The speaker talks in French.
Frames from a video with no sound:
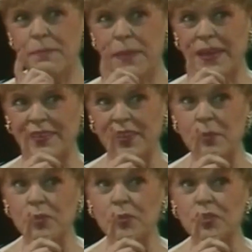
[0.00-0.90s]

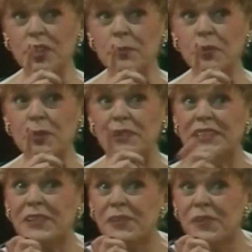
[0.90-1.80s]
Personnellement, je conseillerais plutôt la boîte
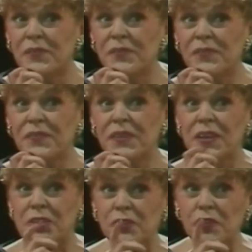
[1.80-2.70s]
kilo.
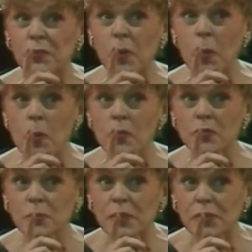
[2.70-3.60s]
Je vais forcément en promotion
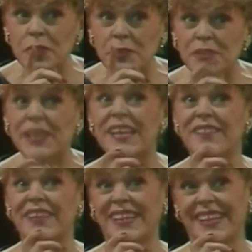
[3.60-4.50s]
une paire de lunettes de soleil
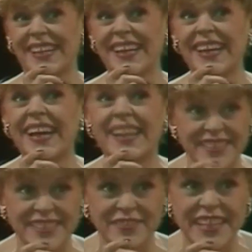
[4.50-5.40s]
avec.
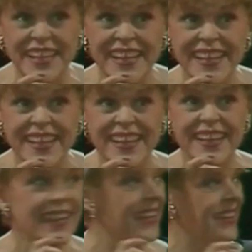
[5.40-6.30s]
Alors, ça vous dit
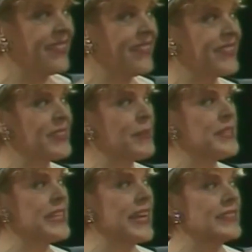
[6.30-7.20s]
Bonjour, un
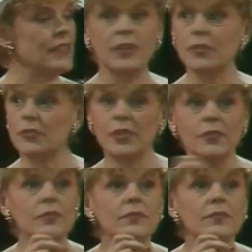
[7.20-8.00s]
chicard. Salut, vous autres, je vous.